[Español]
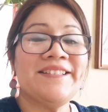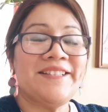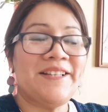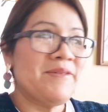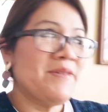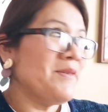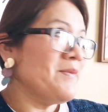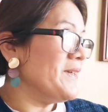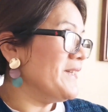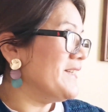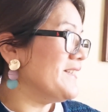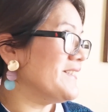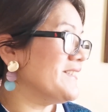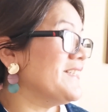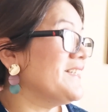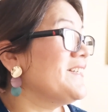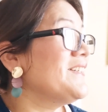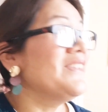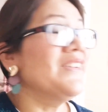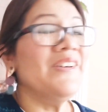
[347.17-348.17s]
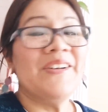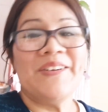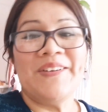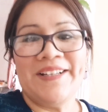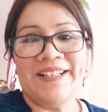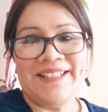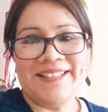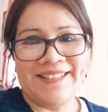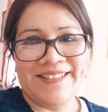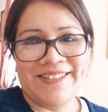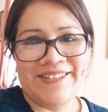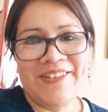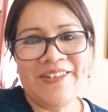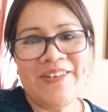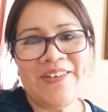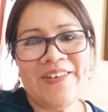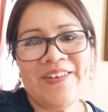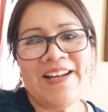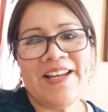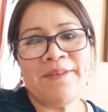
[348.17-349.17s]
estamos bendecidos con el
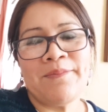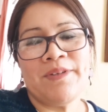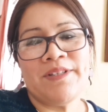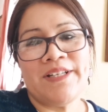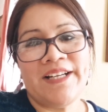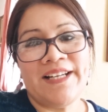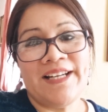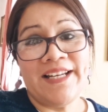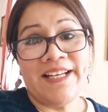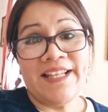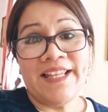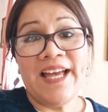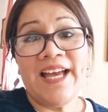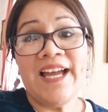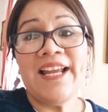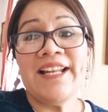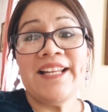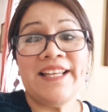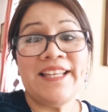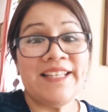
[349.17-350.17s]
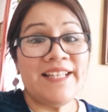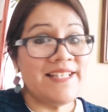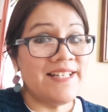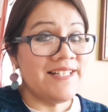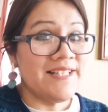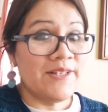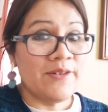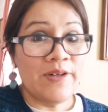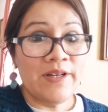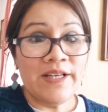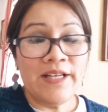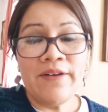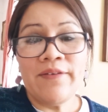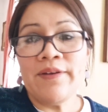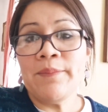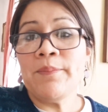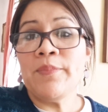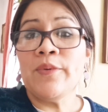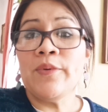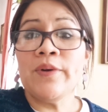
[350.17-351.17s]
sol, hay mucha claridad, el día de ayer ya no le
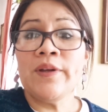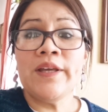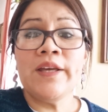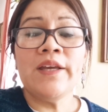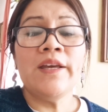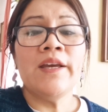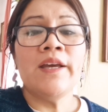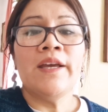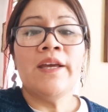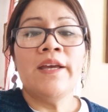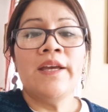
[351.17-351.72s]
grabé porque